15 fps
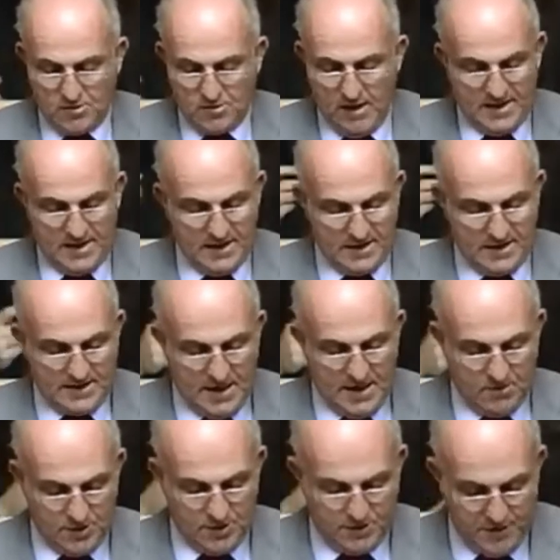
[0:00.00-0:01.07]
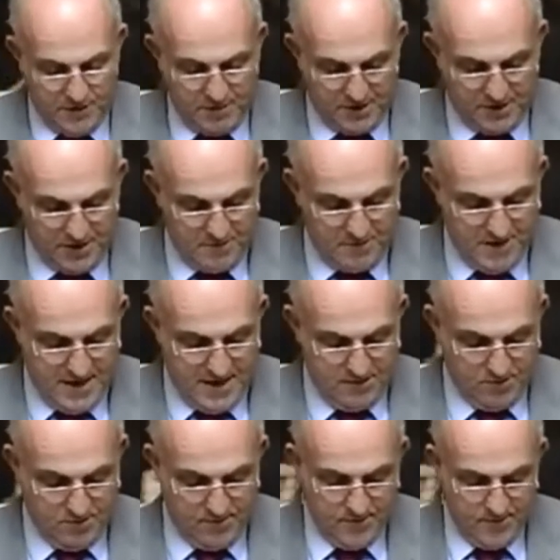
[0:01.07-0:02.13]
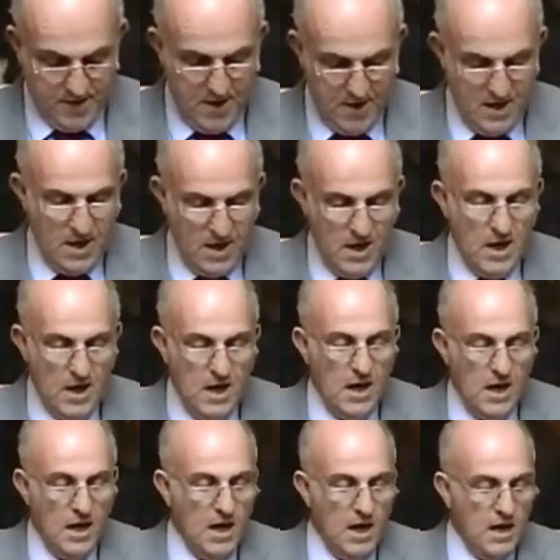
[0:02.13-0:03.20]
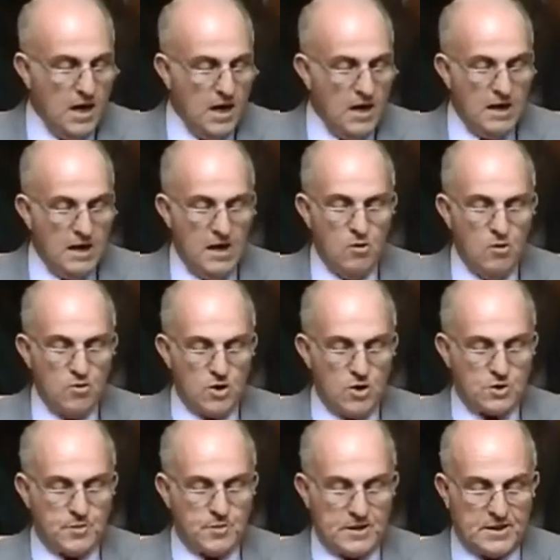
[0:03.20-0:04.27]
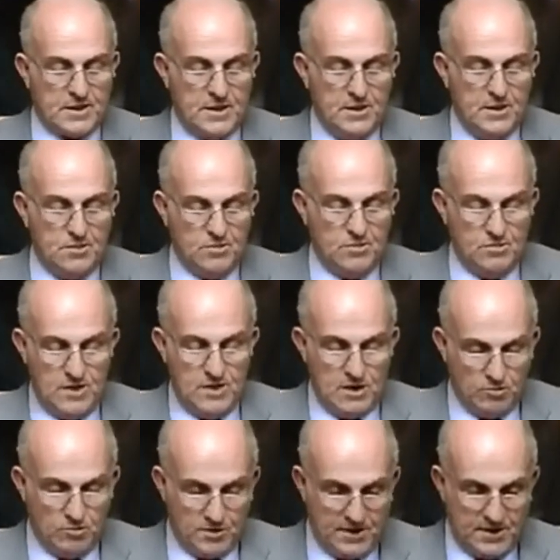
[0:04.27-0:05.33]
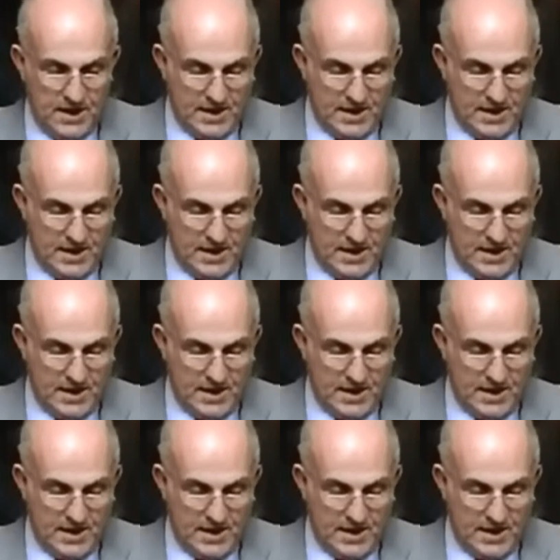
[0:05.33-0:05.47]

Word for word: inalação das fibras de amianto. Eh, o nosso partido não considera